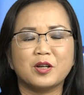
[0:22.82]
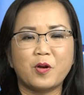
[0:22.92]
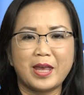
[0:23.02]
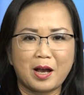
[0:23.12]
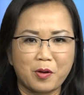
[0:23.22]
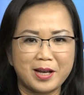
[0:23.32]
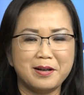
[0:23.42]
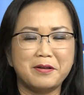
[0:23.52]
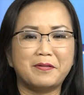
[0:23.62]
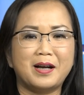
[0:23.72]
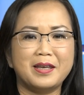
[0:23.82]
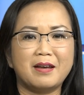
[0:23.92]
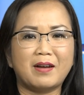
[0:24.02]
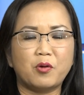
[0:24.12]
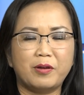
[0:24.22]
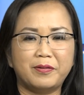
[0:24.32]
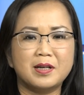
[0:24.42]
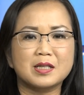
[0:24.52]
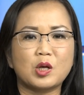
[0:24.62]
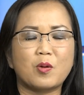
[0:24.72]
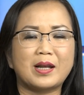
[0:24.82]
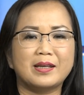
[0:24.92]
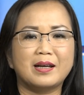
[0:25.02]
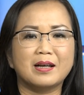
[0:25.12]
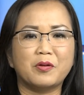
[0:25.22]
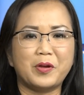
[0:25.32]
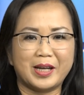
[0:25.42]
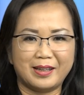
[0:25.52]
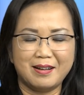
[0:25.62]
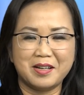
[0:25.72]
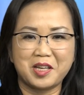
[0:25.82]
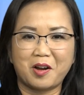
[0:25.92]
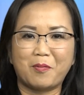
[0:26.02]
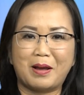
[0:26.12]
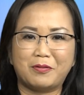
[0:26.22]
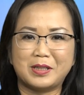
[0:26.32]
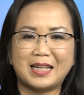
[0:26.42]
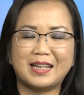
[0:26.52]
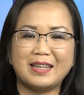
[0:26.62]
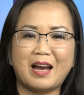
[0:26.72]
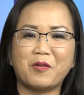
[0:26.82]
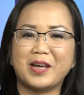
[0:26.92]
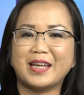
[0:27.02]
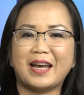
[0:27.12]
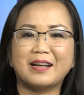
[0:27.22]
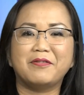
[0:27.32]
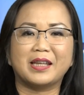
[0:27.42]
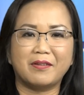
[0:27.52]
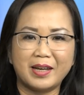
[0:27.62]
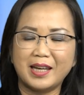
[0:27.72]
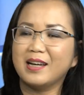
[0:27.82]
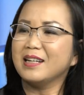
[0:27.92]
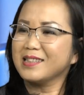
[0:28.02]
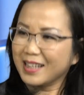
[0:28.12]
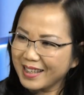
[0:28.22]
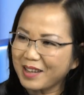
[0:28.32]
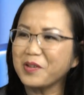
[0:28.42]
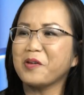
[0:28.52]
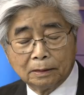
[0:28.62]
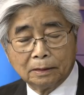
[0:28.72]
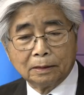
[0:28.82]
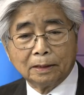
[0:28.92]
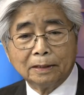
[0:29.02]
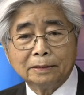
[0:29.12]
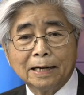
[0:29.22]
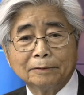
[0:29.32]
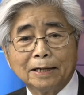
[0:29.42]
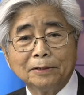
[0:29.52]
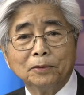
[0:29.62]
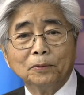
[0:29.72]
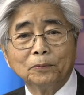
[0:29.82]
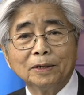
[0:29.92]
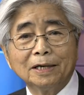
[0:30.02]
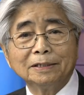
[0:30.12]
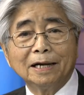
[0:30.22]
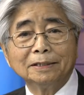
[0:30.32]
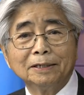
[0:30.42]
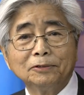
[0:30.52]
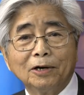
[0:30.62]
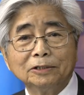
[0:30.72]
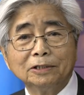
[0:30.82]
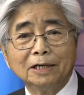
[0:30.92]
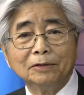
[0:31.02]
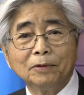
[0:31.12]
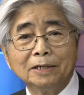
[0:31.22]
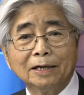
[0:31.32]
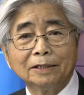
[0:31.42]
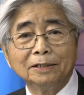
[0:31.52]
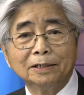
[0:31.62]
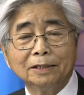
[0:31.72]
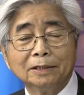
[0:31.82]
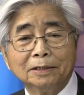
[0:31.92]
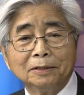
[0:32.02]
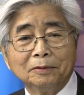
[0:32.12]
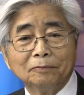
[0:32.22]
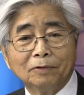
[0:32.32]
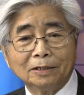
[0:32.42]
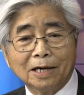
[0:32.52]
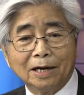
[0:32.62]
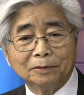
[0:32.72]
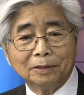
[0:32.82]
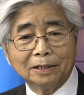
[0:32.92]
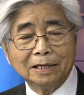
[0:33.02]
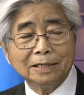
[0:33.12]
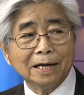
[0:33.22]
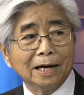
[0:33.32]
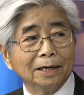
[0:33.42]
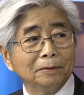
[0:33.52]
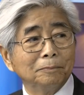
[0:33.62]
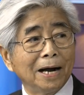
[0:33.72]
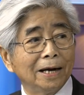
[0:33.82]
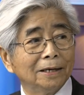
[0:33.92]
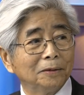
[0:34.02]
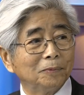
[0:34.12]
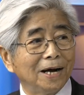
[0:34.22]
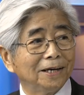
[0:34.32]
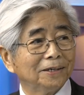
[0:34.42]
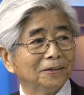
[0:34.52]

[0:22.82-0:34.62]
quê nhà quê người với nhà văn Huy Phương xoay quanh những câu chuyện đời thường do Ngọc Lan phụ trách. Kính chào quý khán giả Người Việt TV. Xin kính chào chú Phương. Kính chào tái ngộ quý khán giả đang theo dõi chương trình quê nhà quê người và chào à, ký giả Ma Ngọc Lan.